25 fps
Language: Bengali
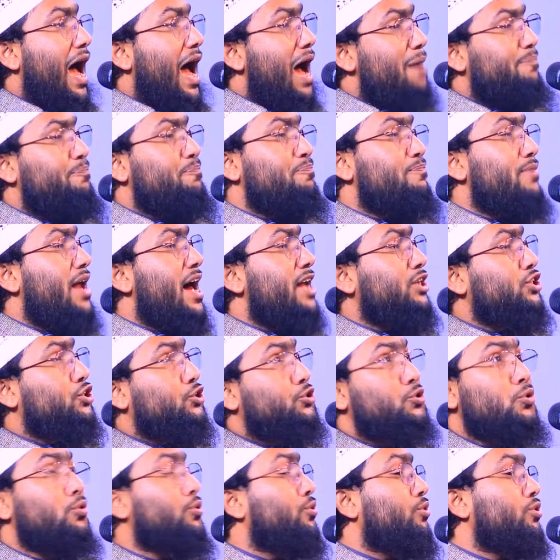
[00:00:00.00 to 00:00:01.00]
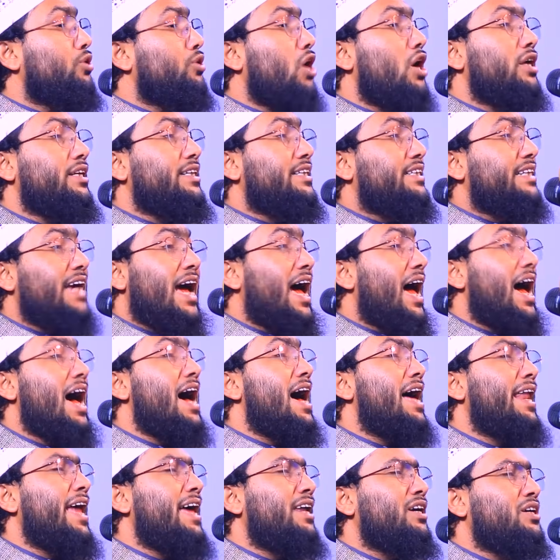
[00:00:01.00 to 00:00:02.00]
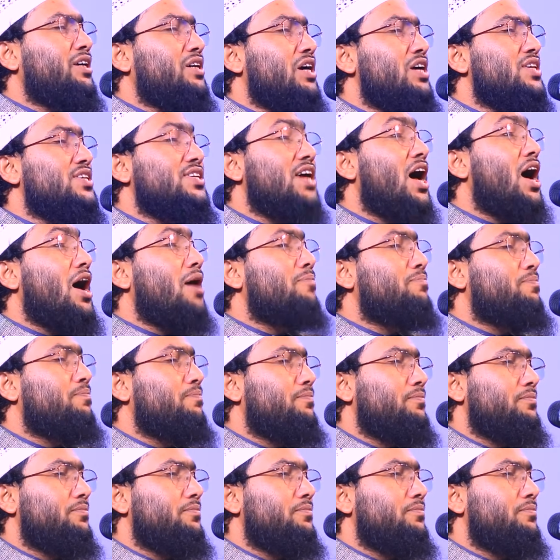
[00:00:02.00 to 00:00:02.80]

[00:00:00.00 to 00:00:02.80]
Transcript: আপনার সুন্দর চেহারার কসম